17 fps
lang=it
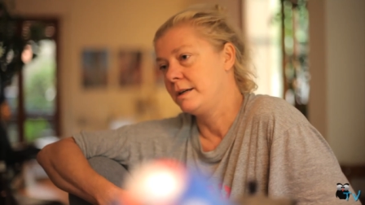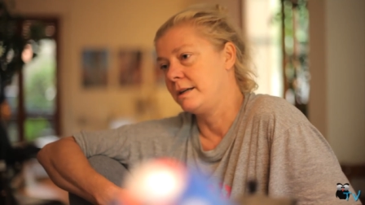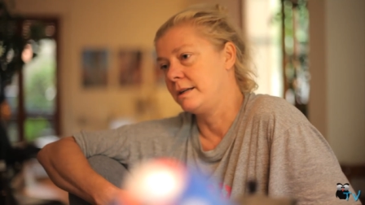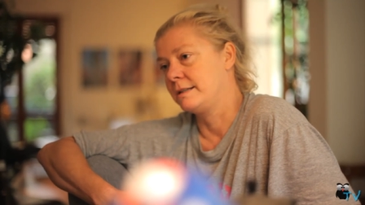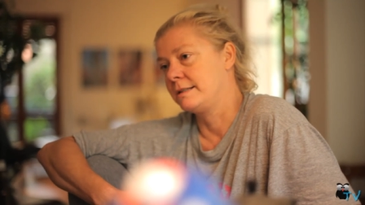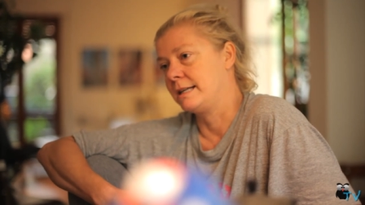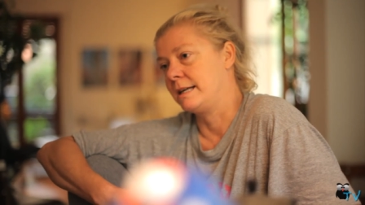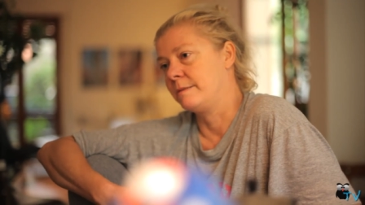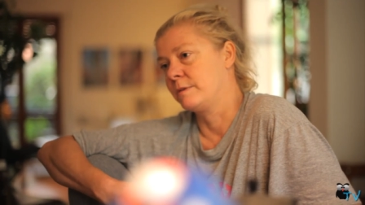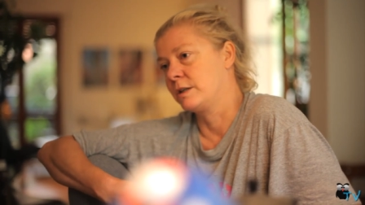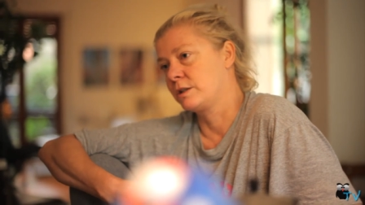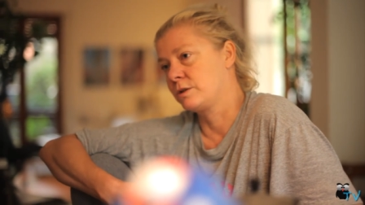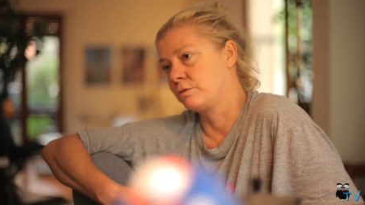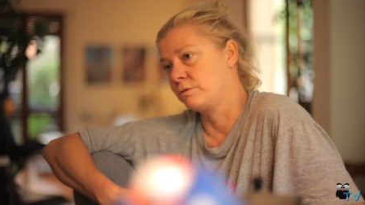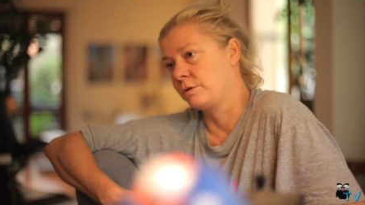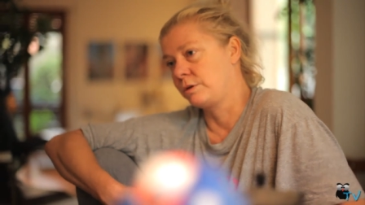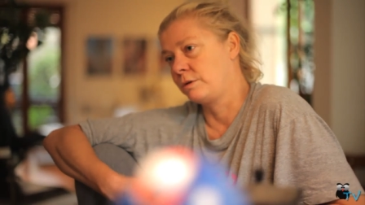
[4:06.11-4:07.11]
insieme al
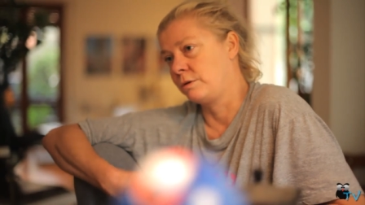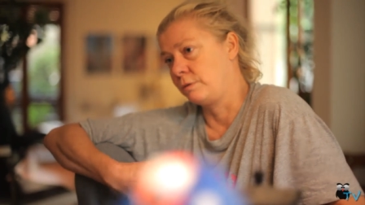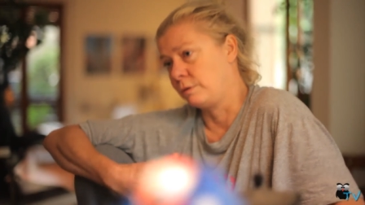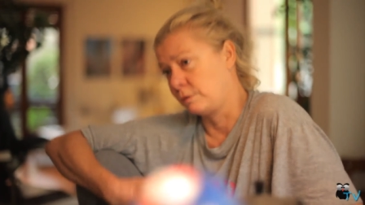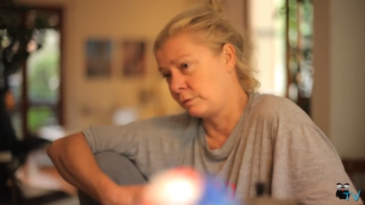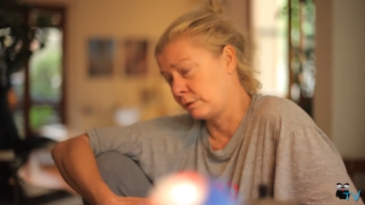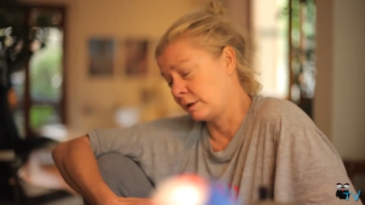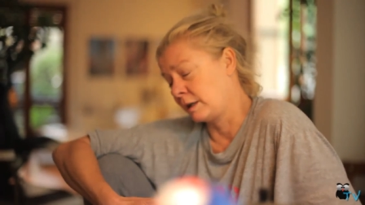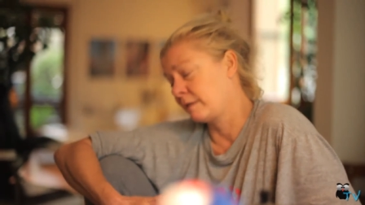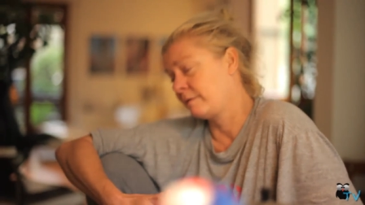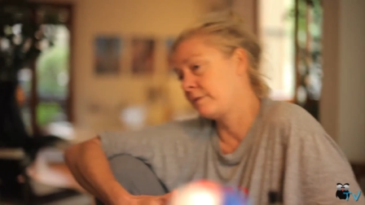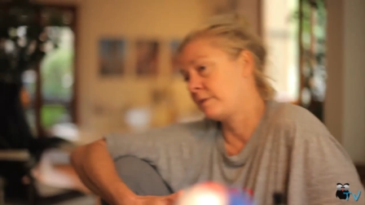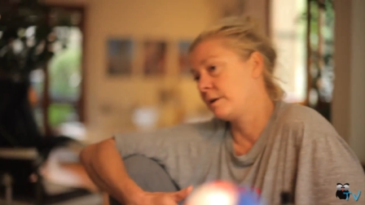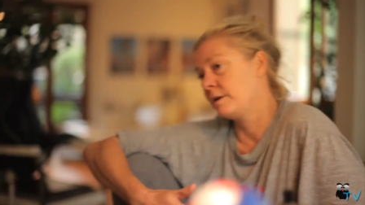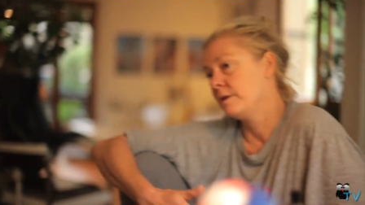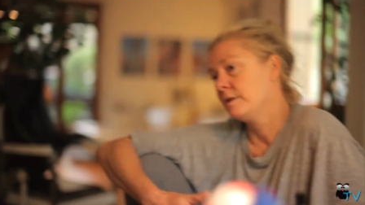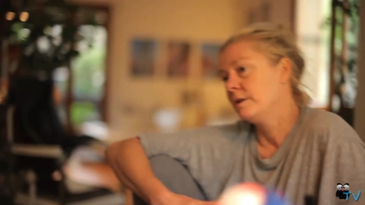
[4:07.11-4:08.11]
suo
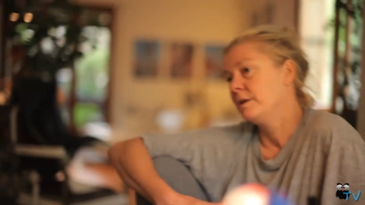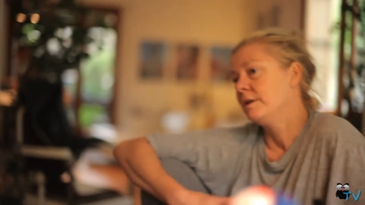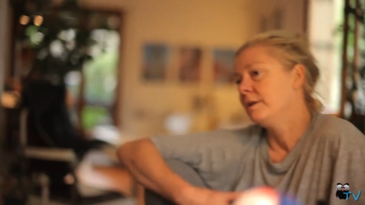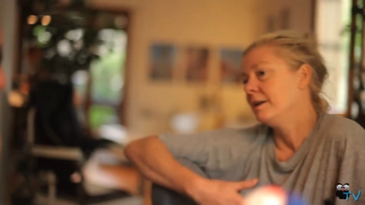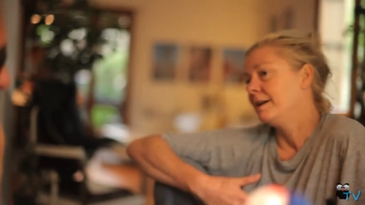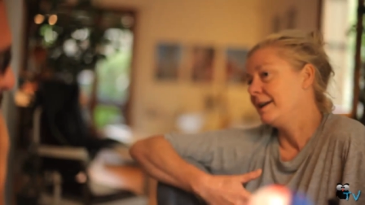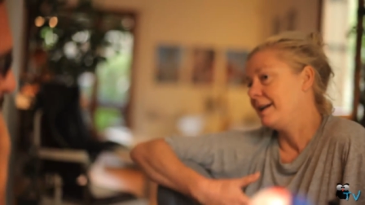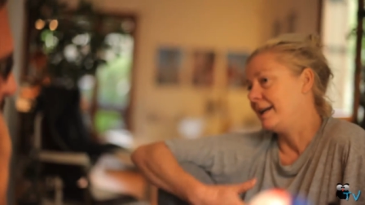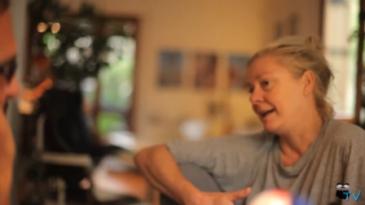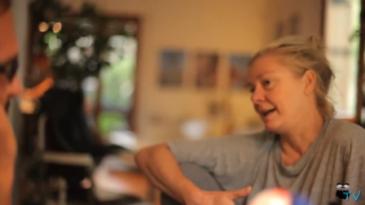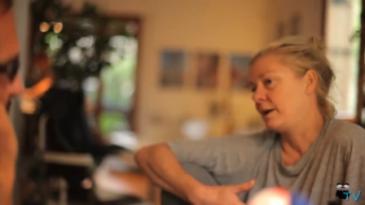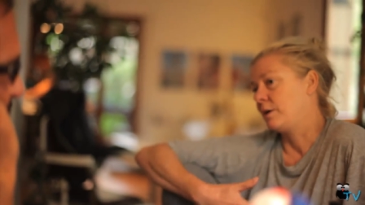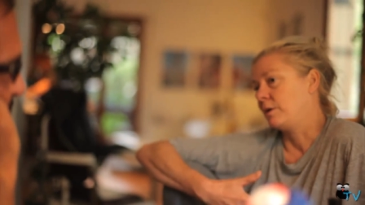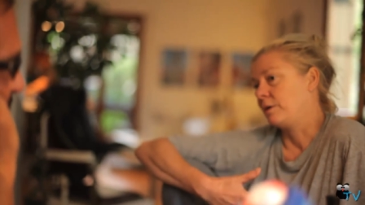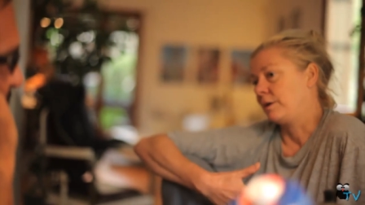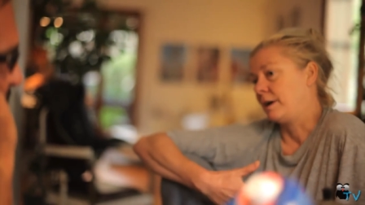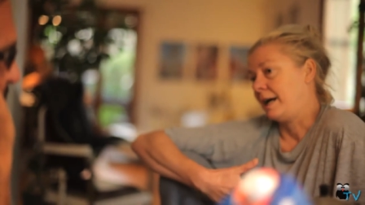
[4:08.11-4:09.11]
coreografo e
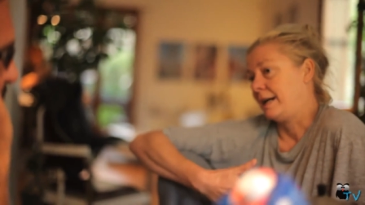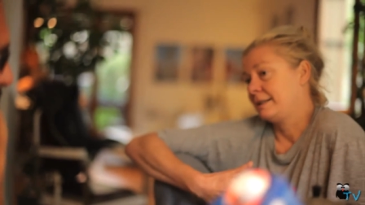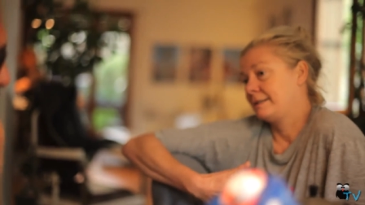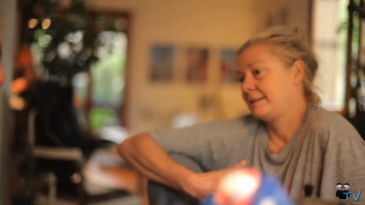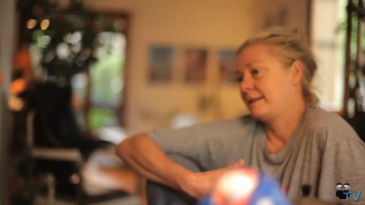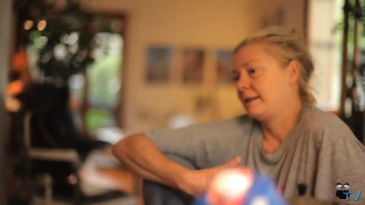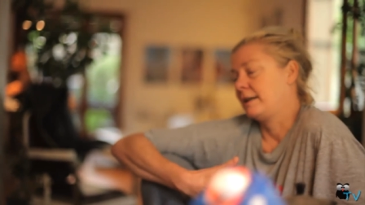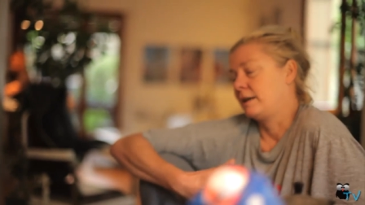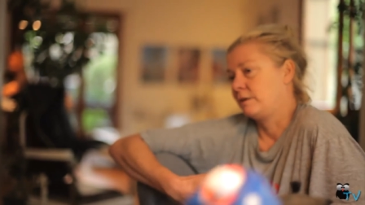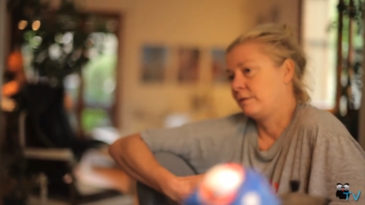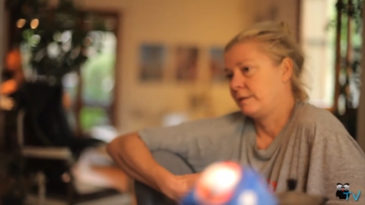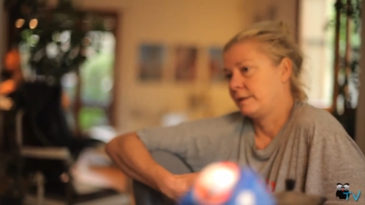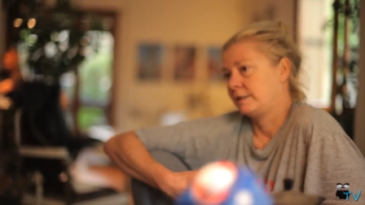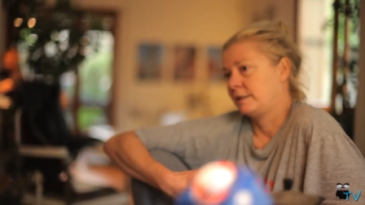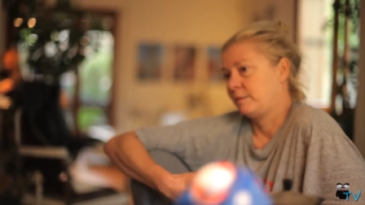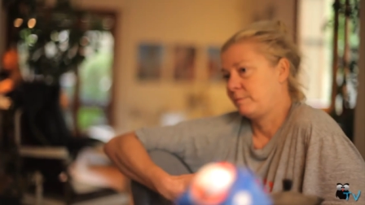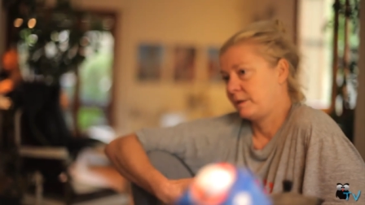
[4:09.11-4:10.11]
con altri che hanno
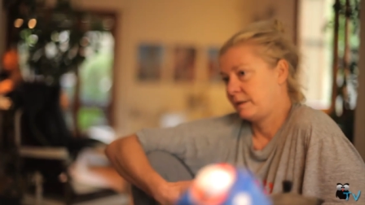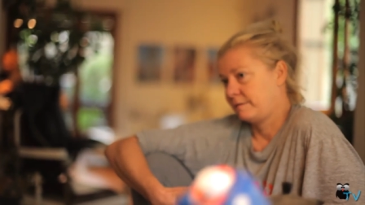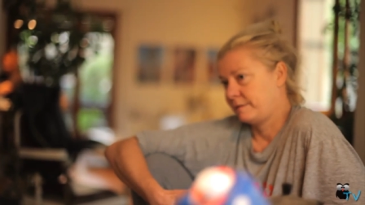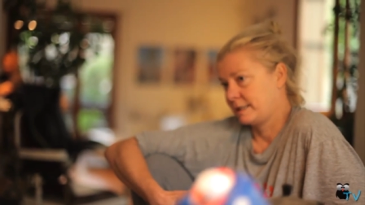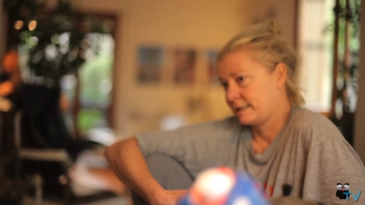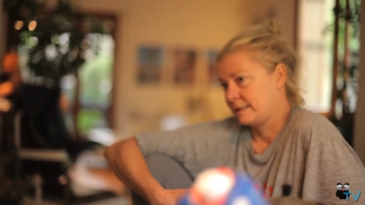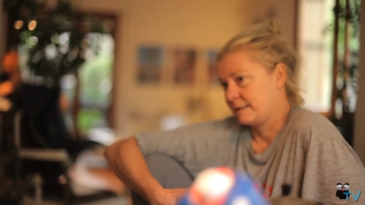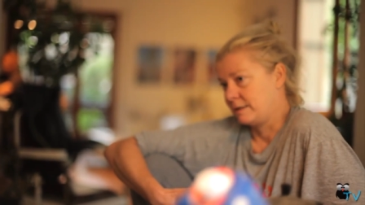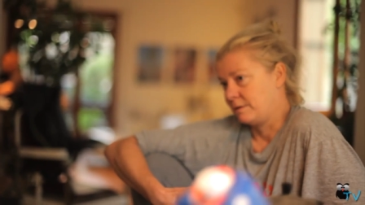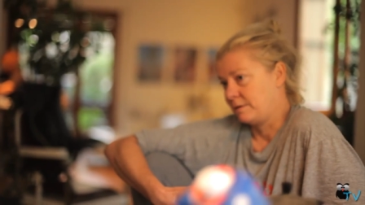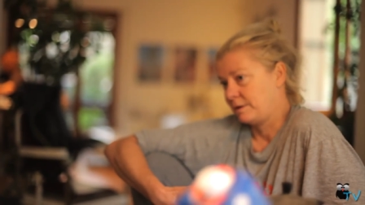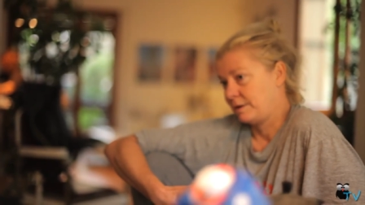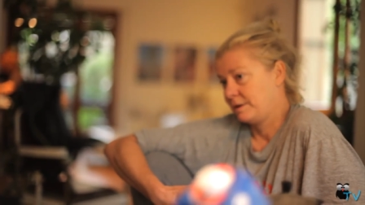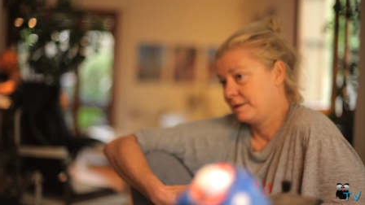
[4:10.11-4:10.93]
fatto la prefazione.